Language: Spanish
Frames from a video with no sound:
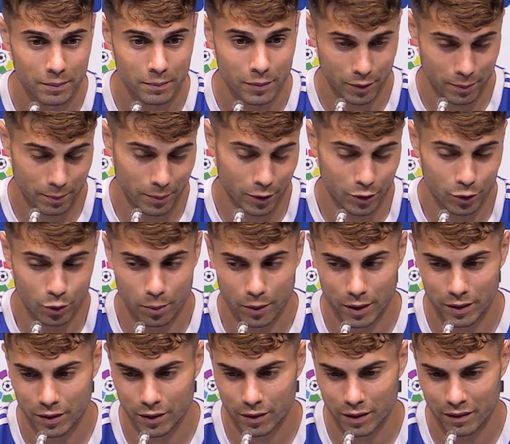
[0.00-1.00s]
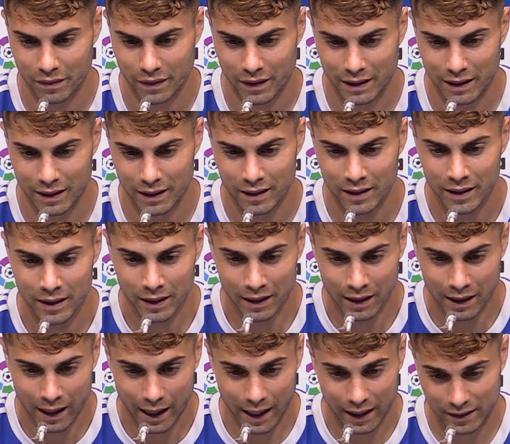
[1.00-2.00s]
Por, supuesto, ¿no? Al final
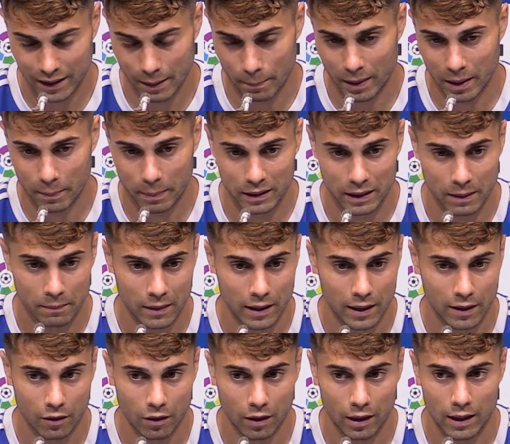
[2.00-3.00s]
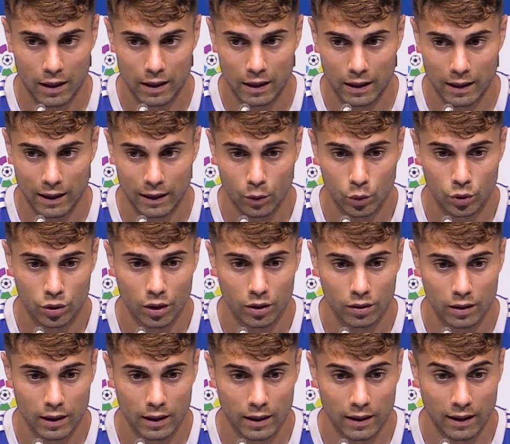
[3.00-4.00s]
ahí se palpa también la,
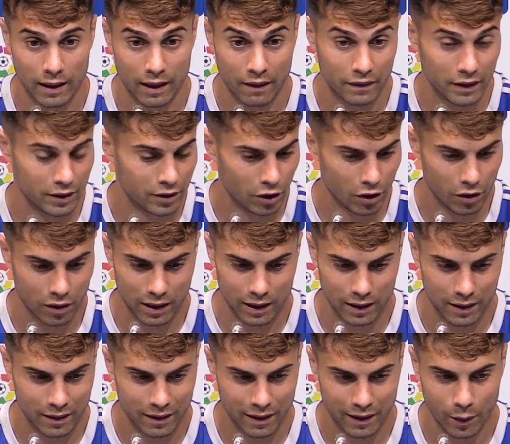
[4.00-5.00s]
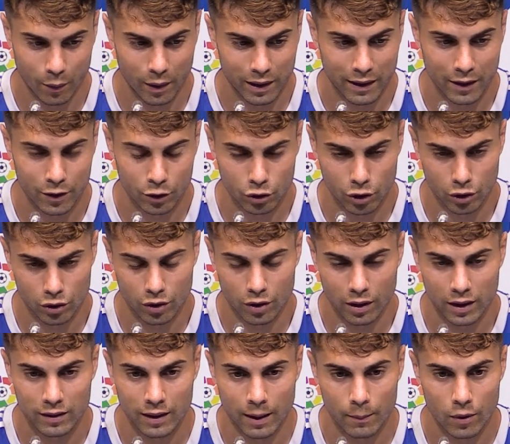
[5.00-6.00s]
ilusión de, la afición, al, igual que
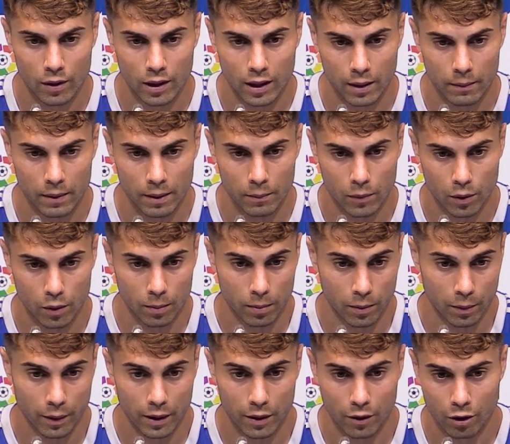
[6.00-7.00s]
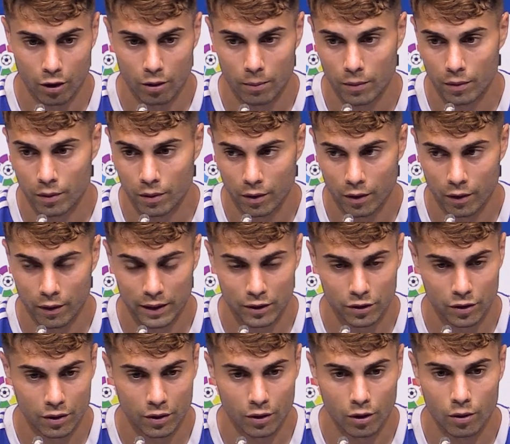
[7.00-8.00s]
nosotros, que estamos ahora mismo, pues bueno, con, con
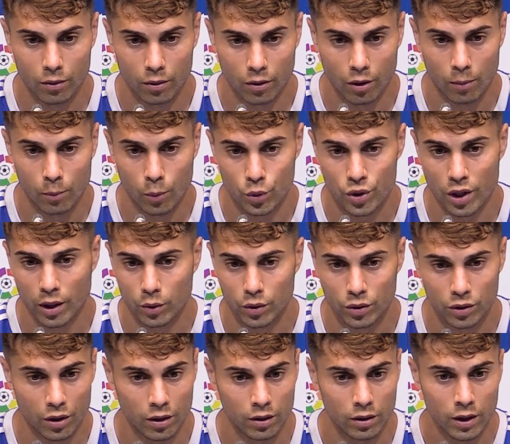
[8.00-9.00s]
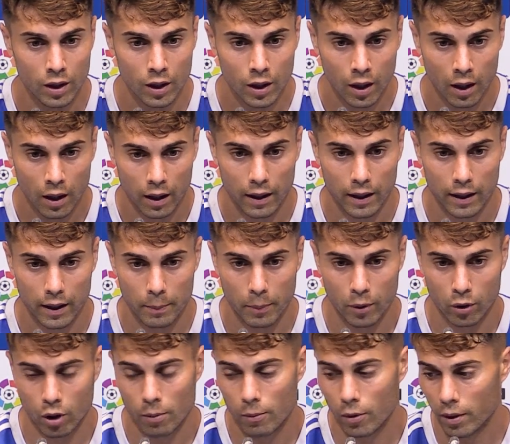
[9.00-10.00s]
eso, ¿no? Con, mucha ilusión, eh,
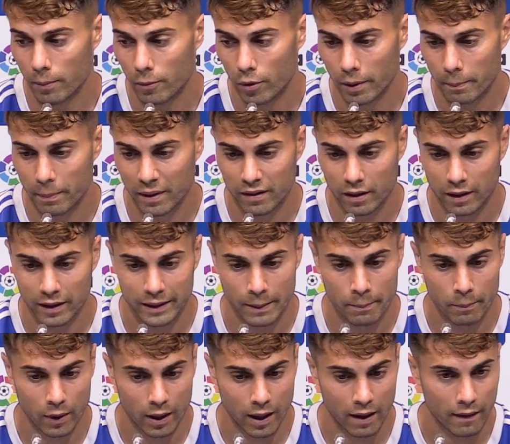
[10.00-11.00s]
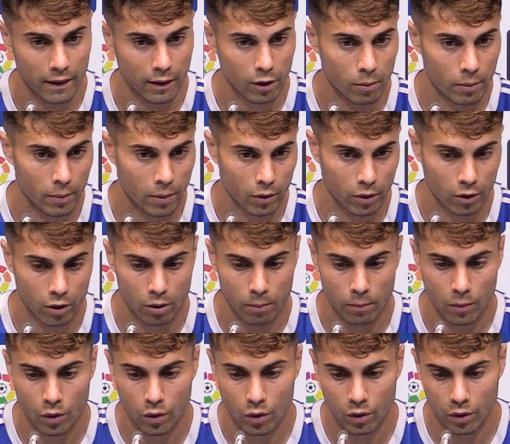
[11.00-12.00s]
por cómo hemos empezado la temporada, por
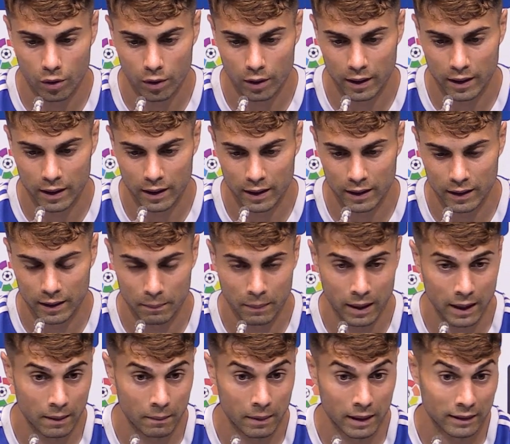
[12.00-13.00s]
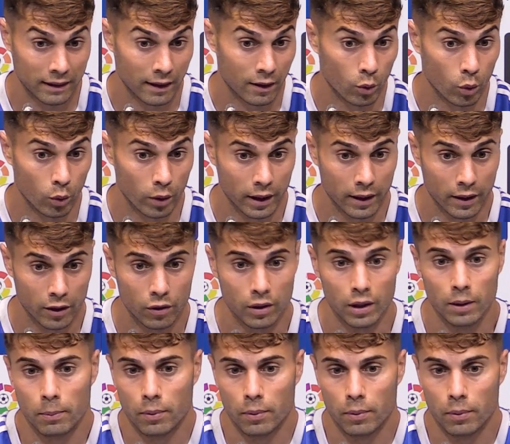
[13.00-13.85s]
cómo eh, va, a transcurrir, ¿no?